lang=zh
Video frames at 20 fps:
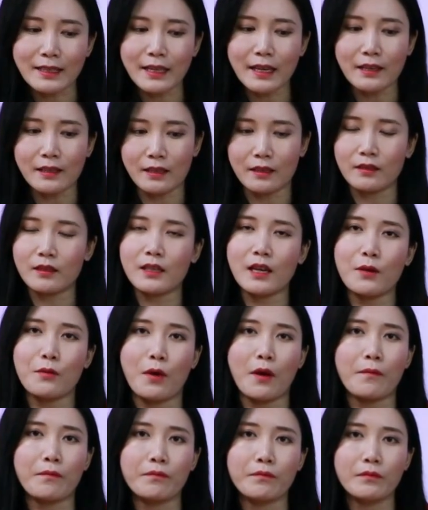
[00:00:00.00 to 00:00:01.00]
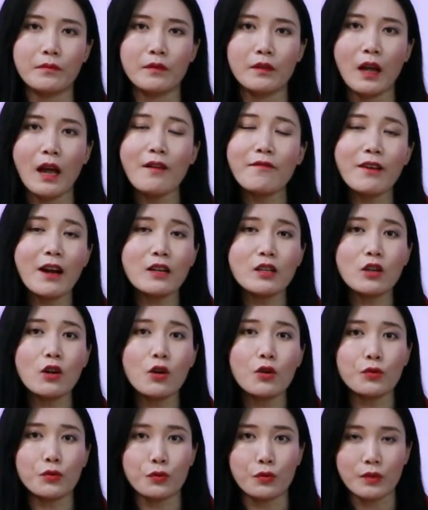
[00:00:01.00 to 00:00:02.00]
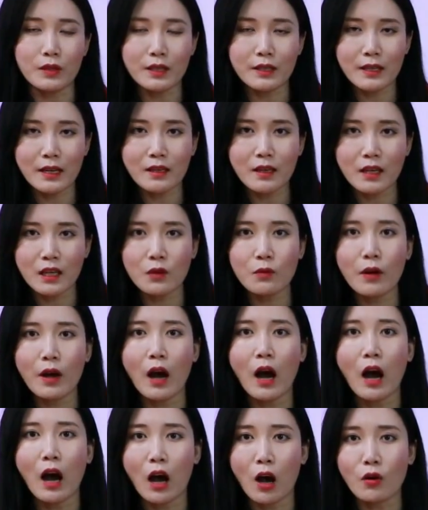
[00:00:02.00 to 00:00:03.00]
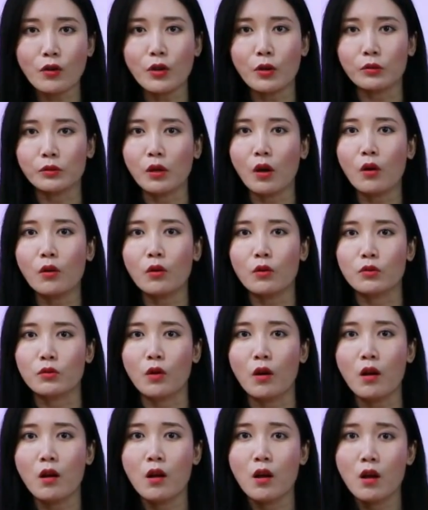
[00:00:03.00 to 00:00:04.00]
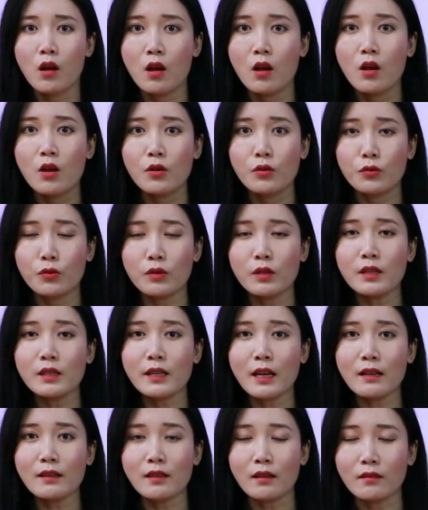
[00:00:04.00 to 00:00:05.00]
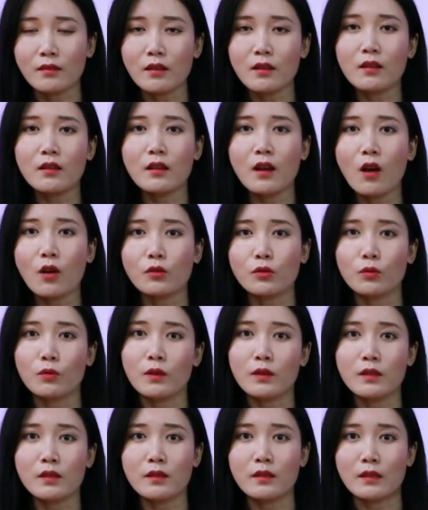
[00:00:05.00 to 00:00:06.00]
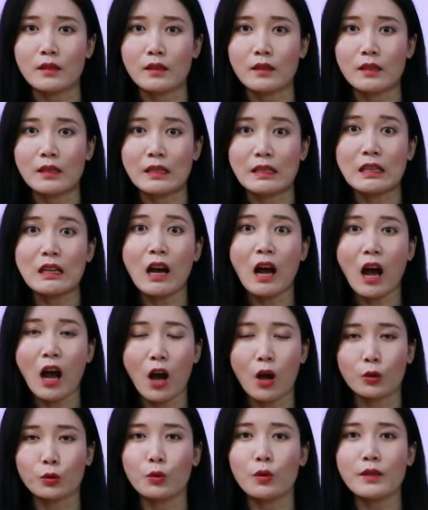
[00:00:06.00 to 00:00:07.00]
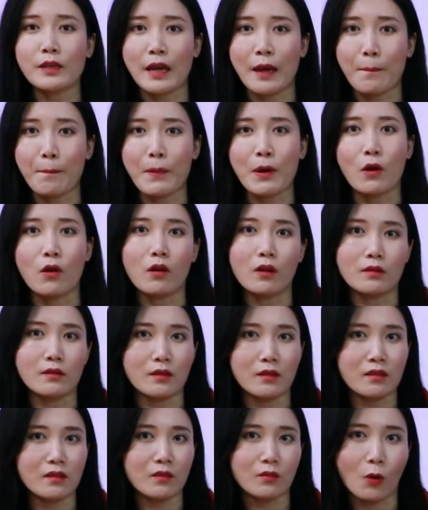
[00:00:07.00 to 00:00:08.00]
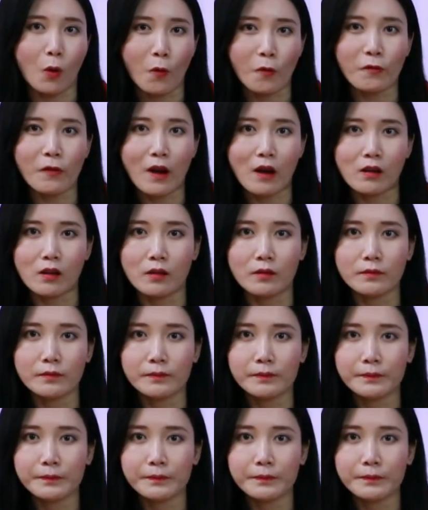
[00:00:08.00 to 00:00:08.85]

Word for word: 渐行渐远。案发之后，许金山的一位好友透露说，许金山曾经告诉过自己，已经好多年没有和妻子同房了。